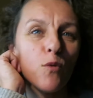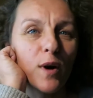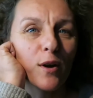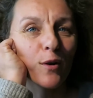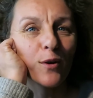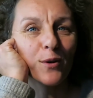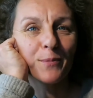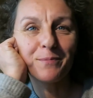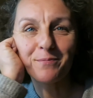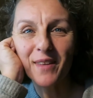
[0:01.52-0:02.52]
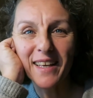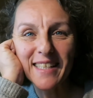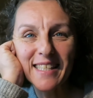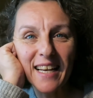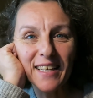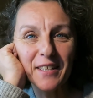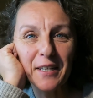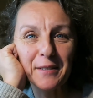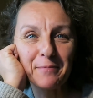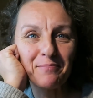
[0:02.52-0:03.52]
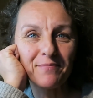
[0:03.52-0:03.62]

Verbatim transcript: Bon alors, euh, Christelle, tu as,